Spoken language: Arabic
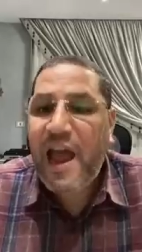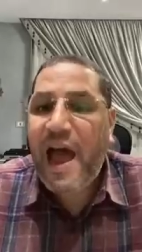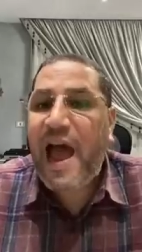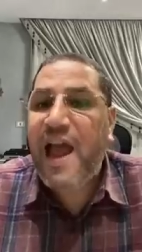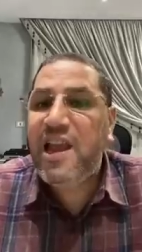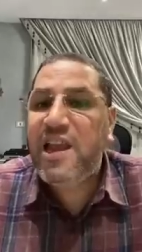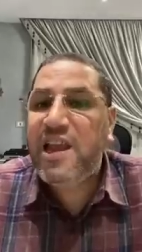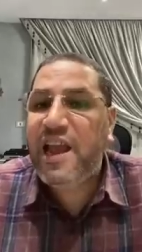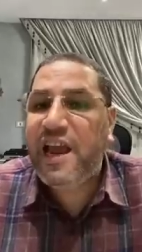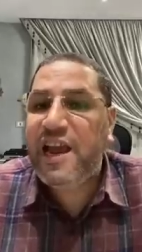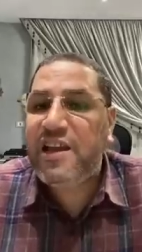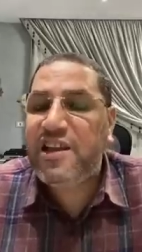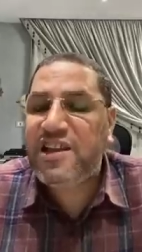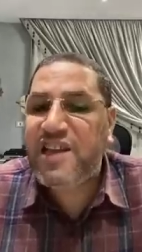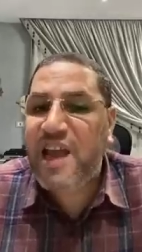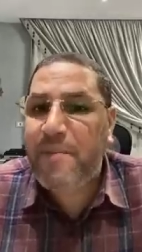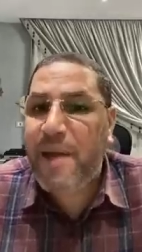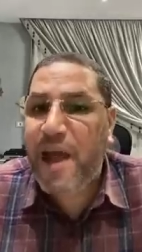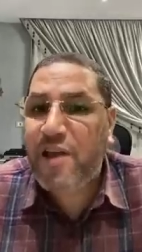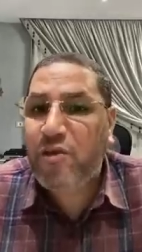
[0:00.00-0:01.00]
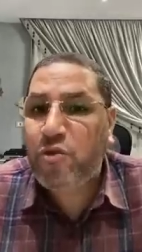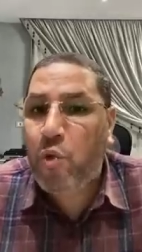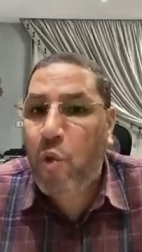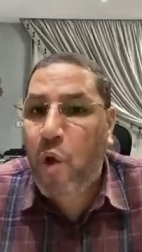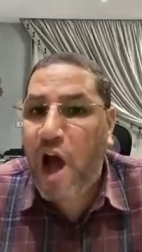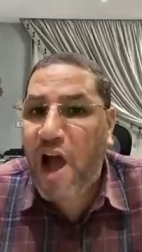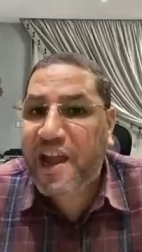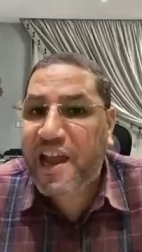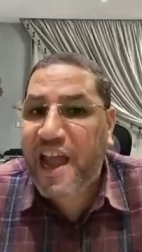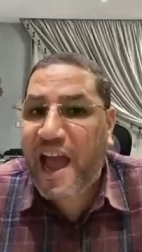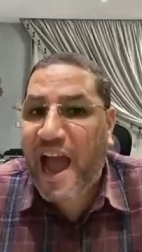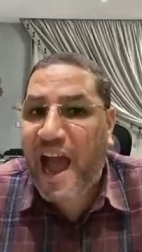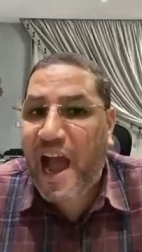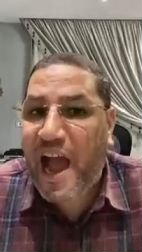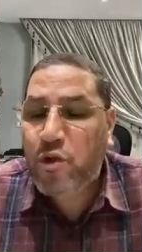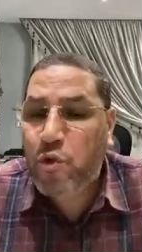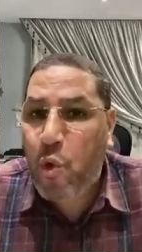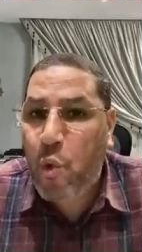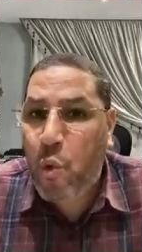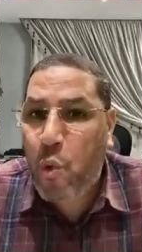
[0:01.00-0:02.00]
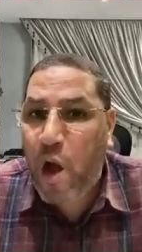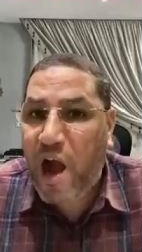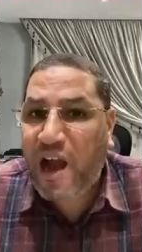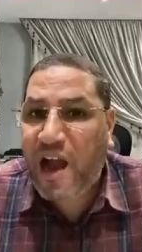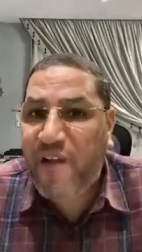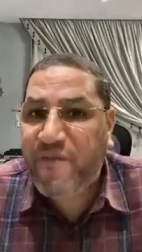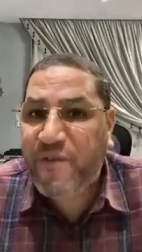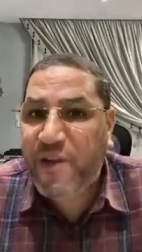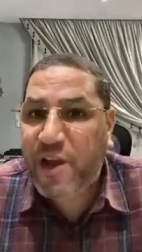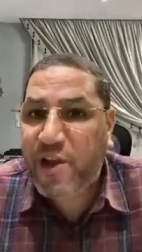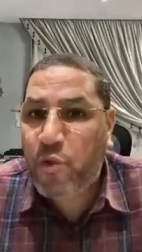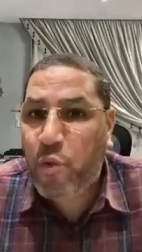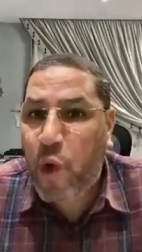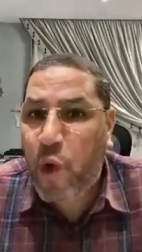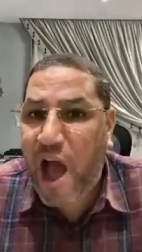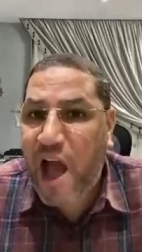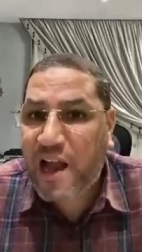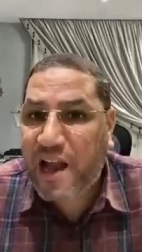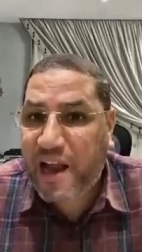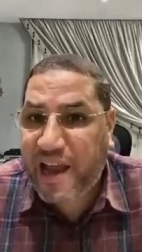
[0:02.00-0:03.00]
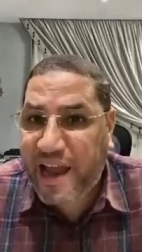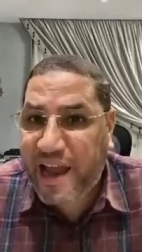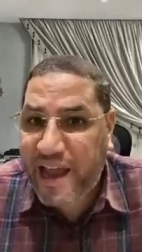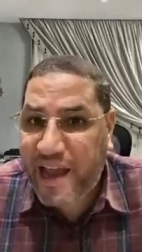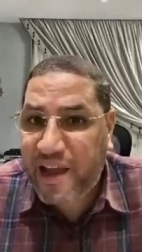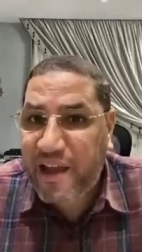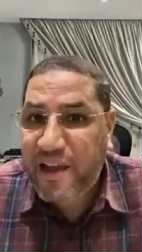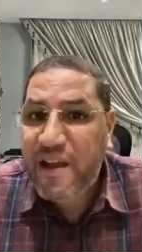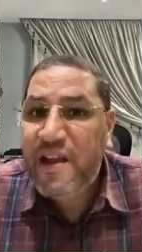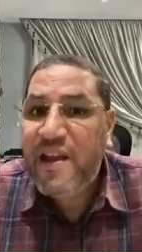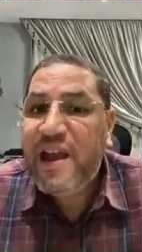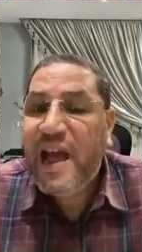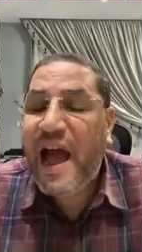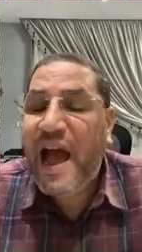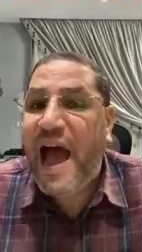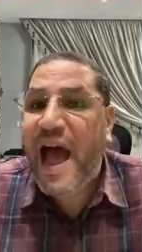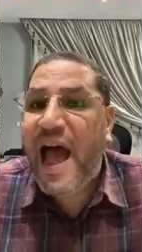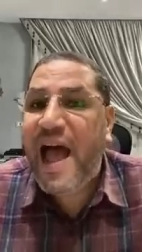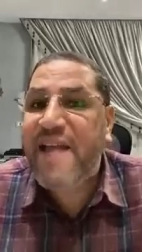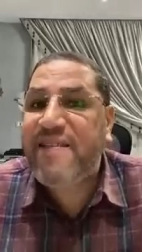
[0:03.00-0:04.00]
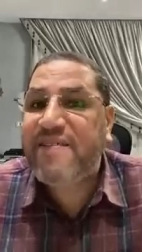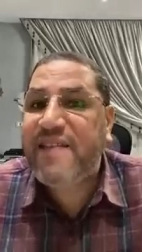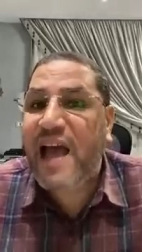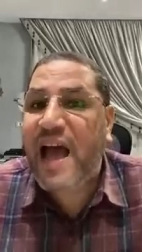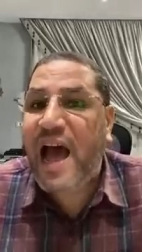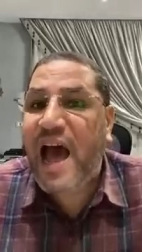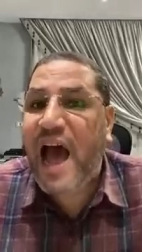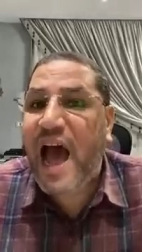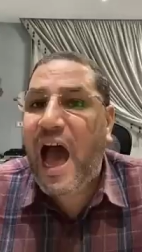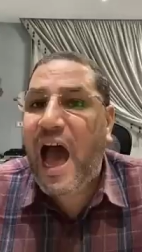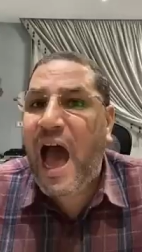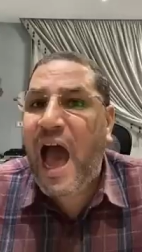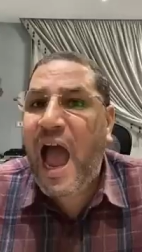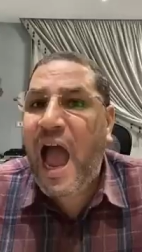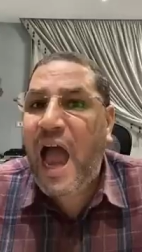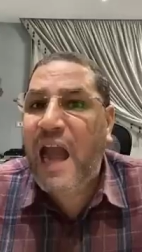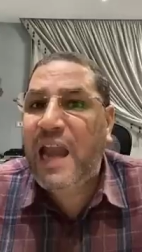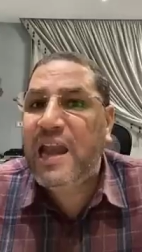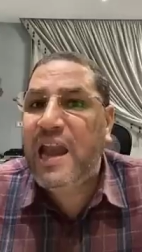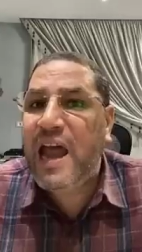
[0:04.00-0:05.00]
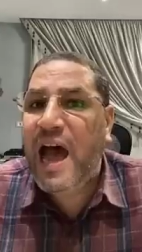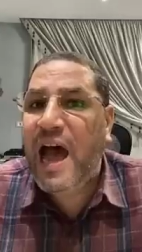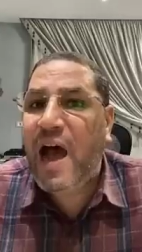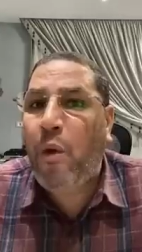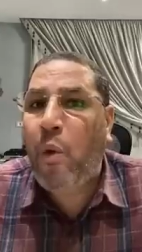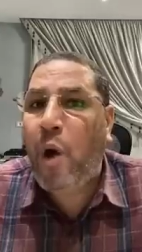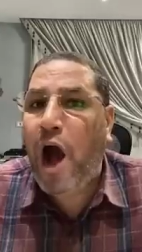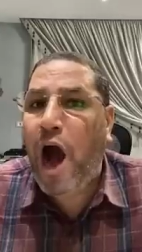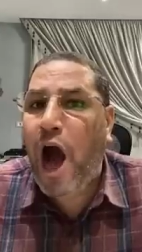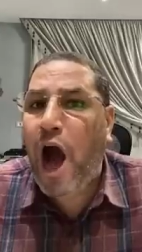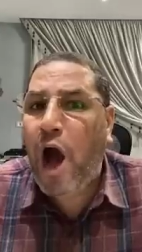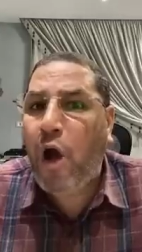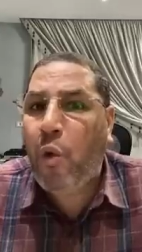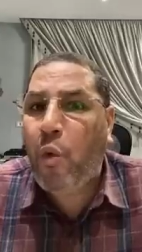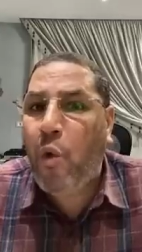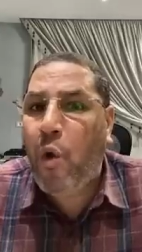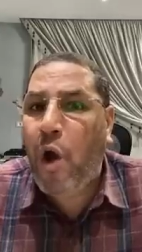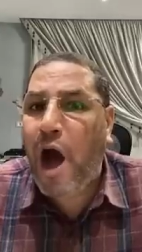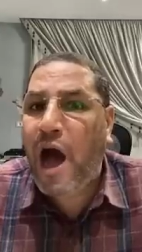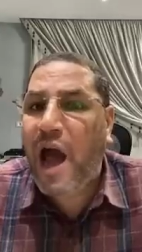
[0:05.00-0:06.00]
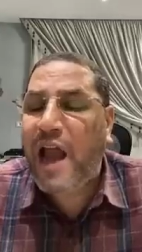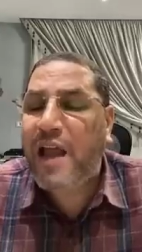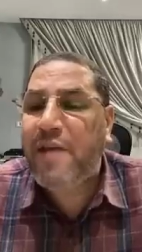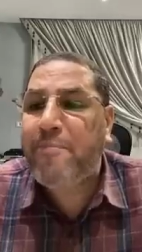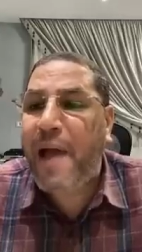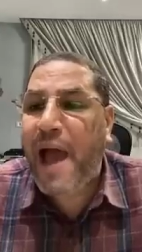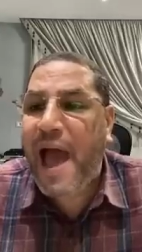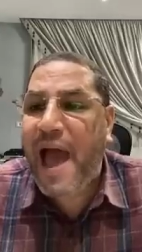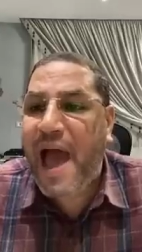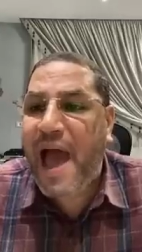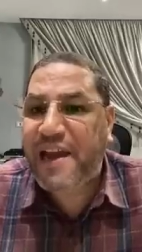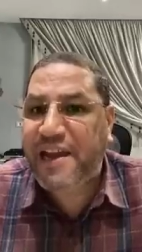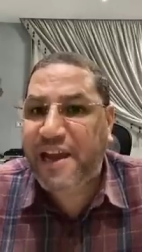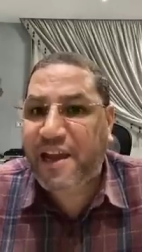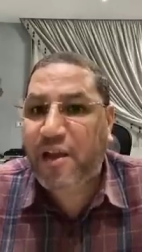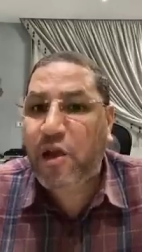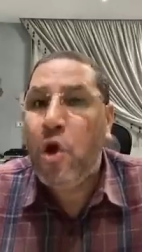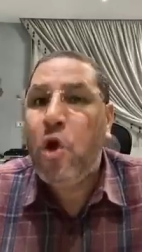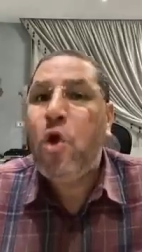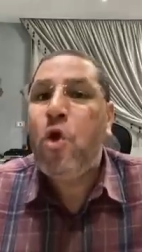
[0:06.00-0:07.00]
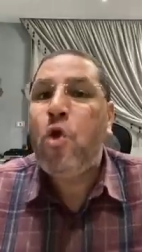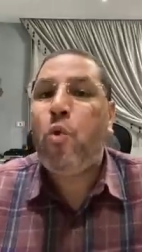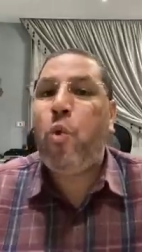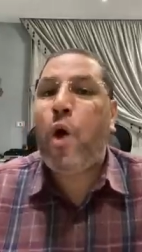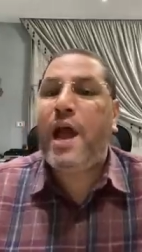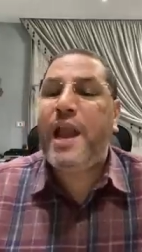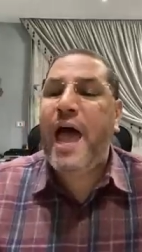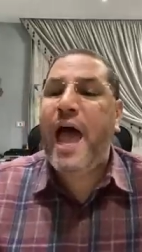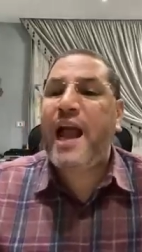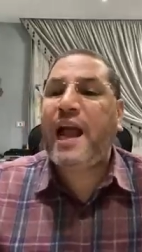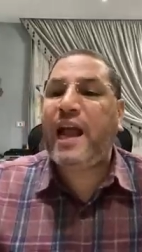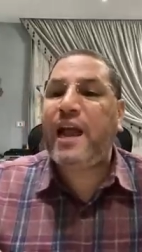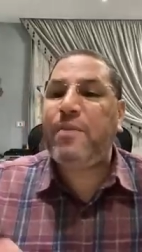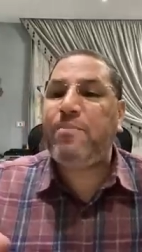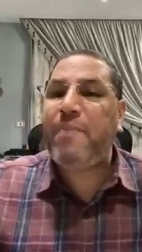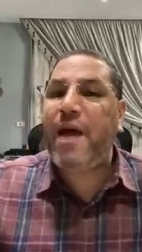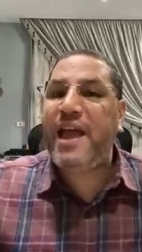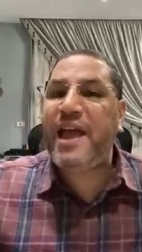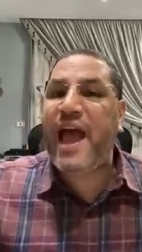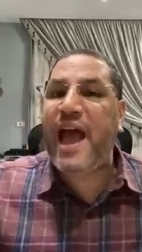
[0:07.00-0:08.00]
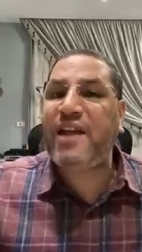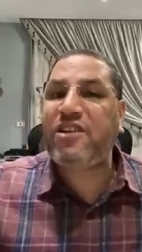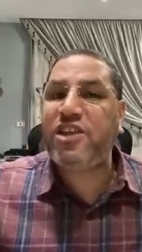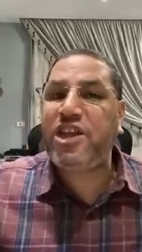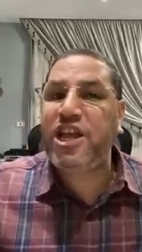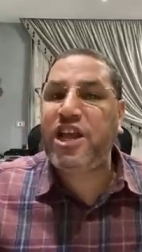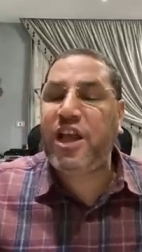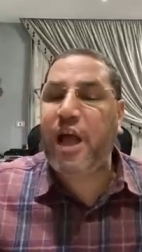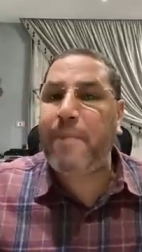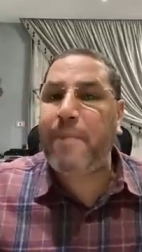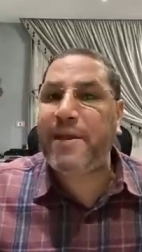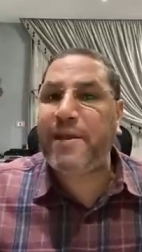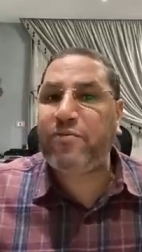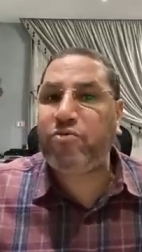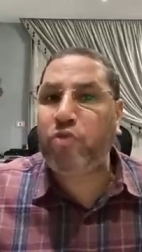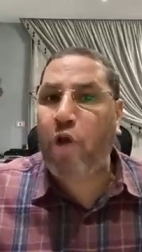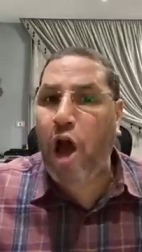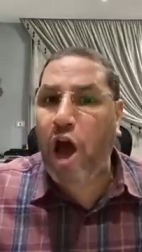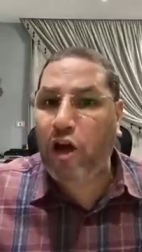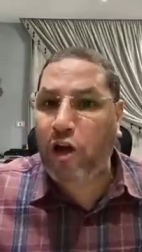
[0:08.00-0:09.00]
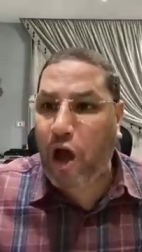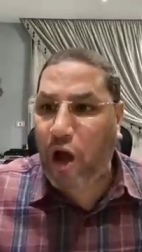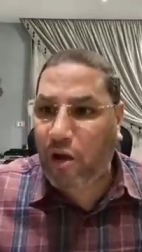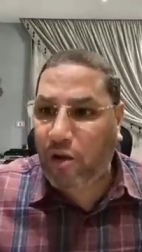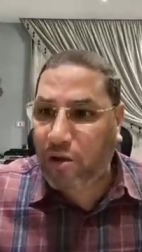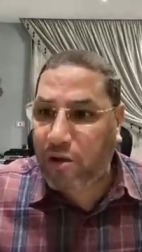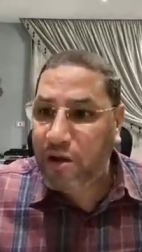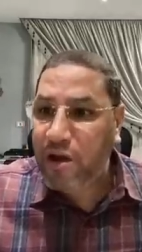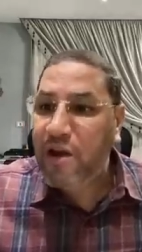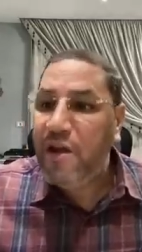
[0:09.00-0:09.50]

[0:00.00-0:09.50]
قال لي عندما تواجه عدوك في الوجه هذا احلى واقوى المعارك ولكن ما ياتيك من ظهرك